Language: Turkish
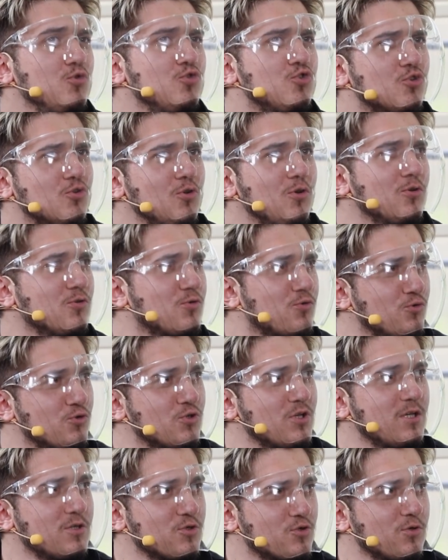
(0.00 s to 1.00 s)
Üç dört
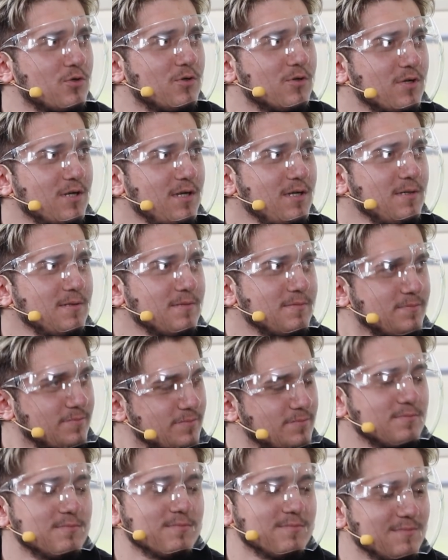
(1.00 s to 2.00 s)
kuzen sonra
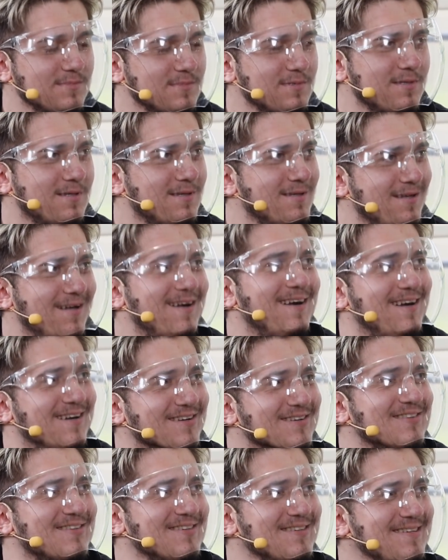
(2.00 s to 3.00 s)
İnşallah. Şak
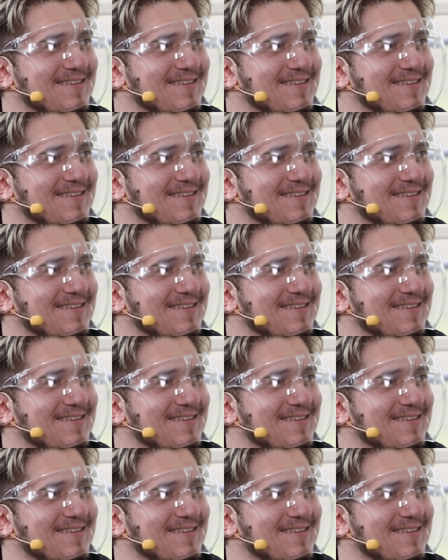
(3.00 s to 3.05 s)
sonra.